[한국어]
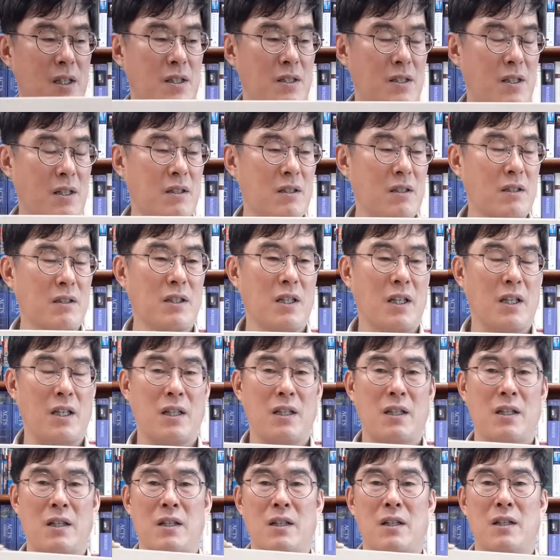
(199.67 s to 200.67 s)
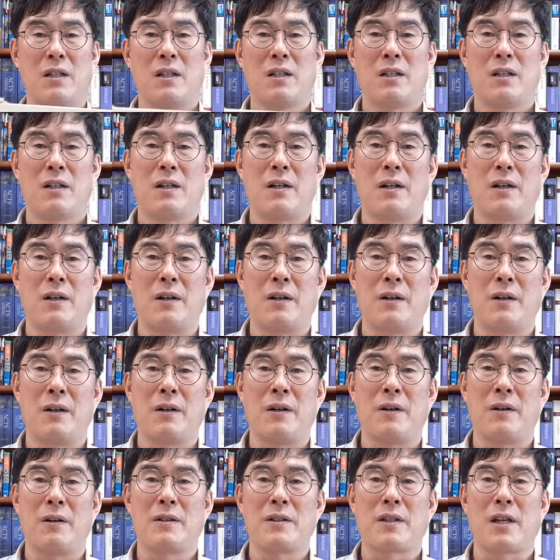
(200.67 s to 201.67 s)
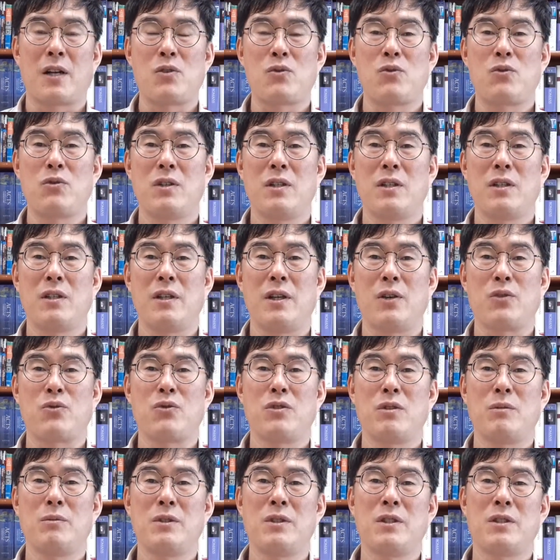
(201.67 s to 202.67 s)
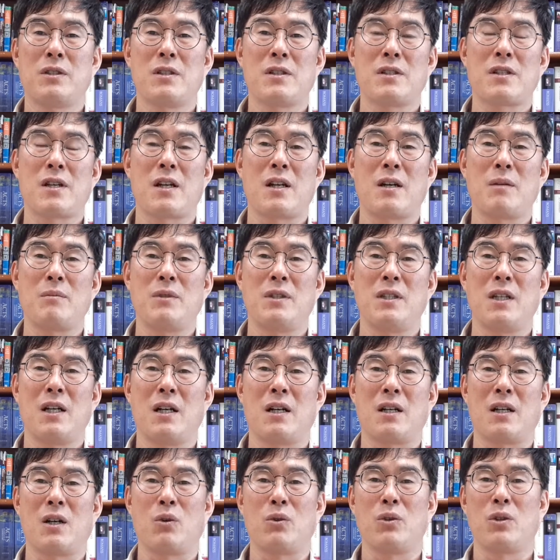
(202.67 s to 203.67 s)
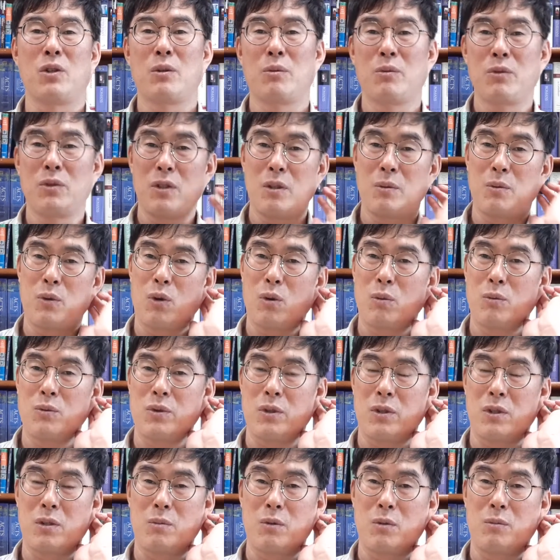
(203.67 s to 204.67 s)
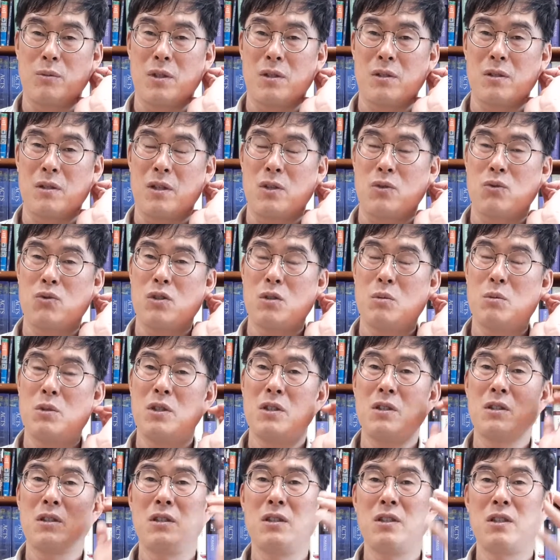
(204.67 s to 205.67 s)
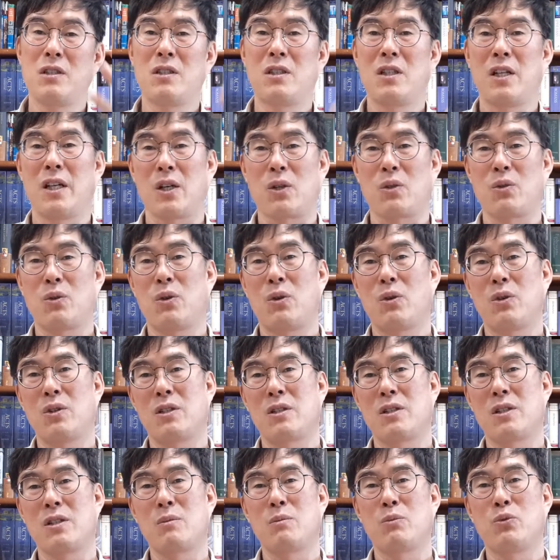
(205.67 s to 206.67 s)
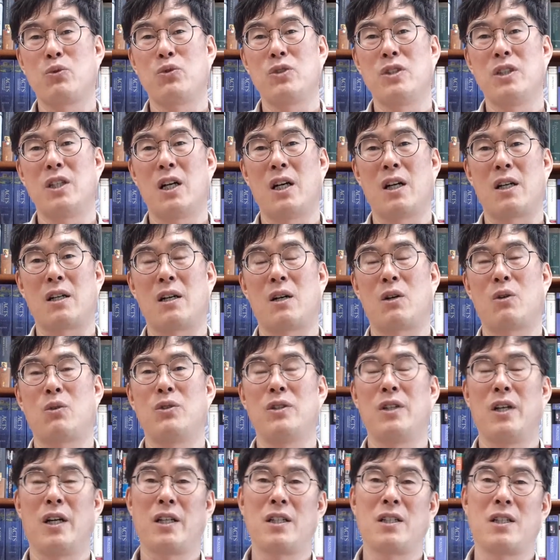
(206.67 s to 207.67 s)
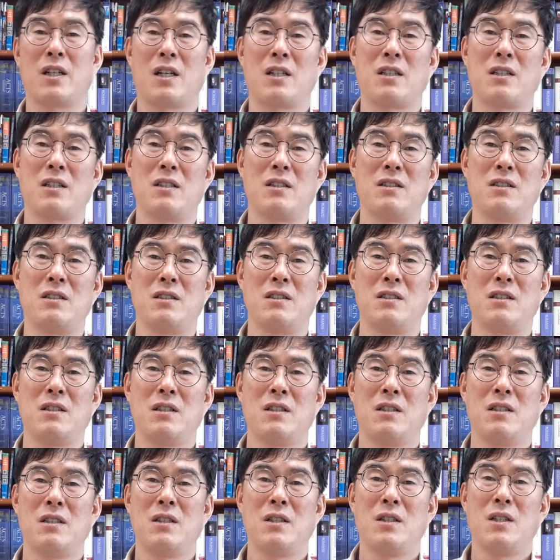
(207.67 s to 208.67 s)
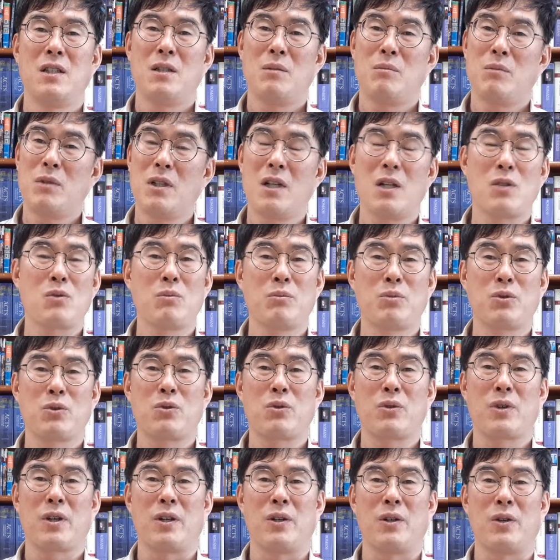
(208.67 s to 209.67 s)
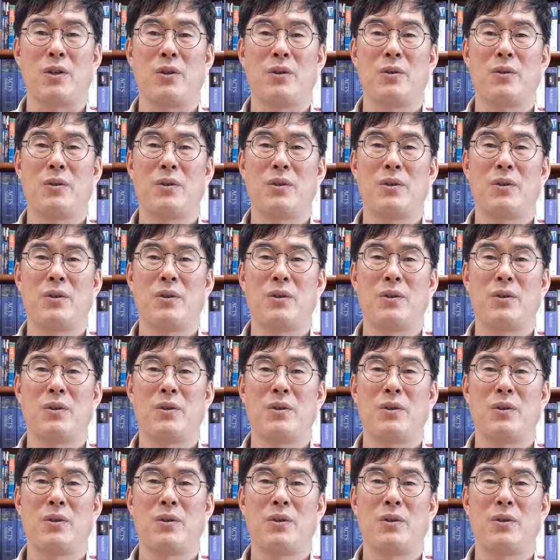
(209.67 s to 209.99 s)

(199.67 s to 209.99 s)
자, 그런데 어, 단순히 예수님은 이런 사람이야 라고 여러분들이 복음서를 보면서 예수님은 이런 일을 했고 이런 분이야 라고 이야기를 하는 것은 뭔가 좀 부족해요.